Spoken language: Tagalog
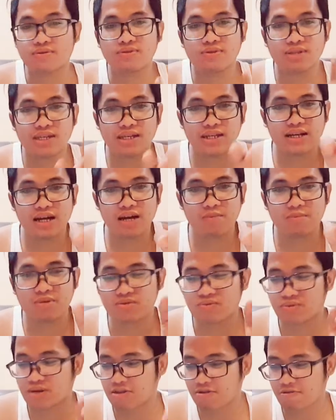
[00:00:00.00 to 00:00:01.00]
yung ginagamit
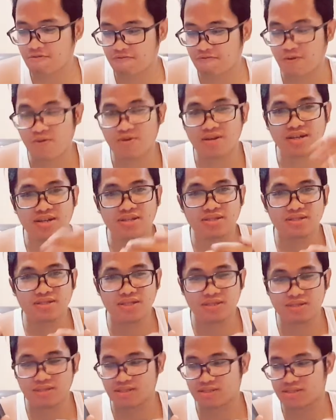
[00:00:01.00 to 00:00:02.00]
ko ngayong phone ng,
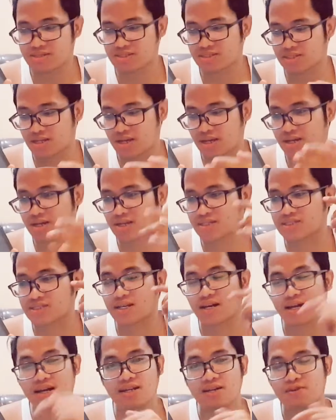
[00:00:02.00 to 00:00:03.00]
uh, ah,
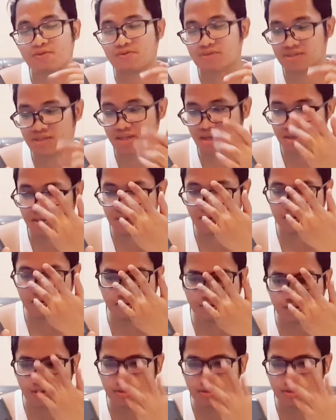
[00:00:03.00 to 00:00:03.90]
sa Note 9 ko.